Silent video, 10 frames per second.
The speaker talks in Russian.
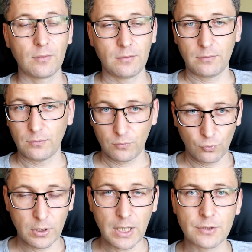э,
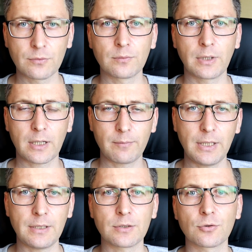ухаживаем,
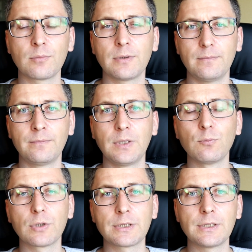кормление, чтобы
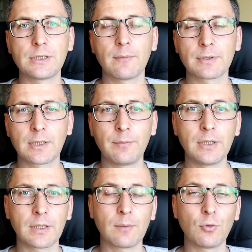иммунная система
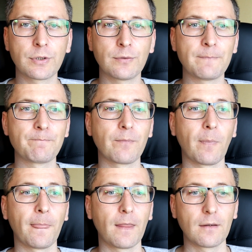стабильно работала –
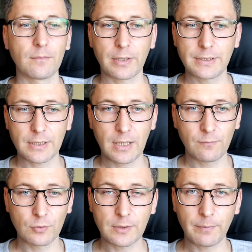
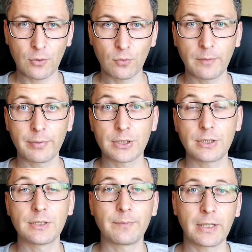Протираем возле порога,
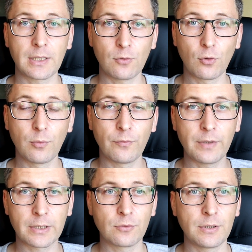пришли, спрятали обувь,
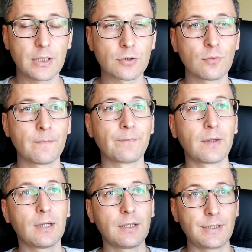верхнюю одежду,
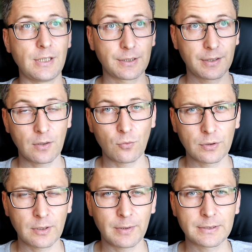сетки на
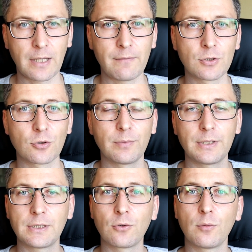окна поставили, чтобы
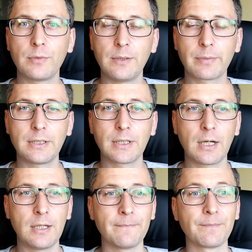насекомые не
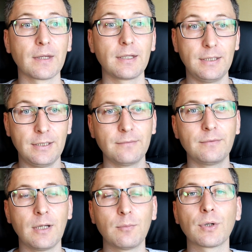проникали и
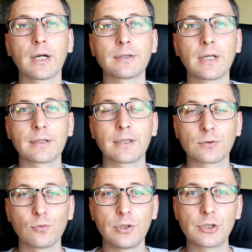не было контакта
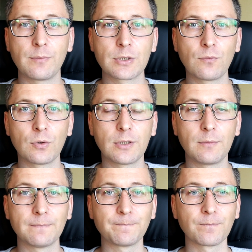с уличными
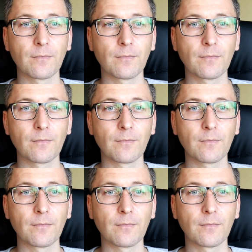животными.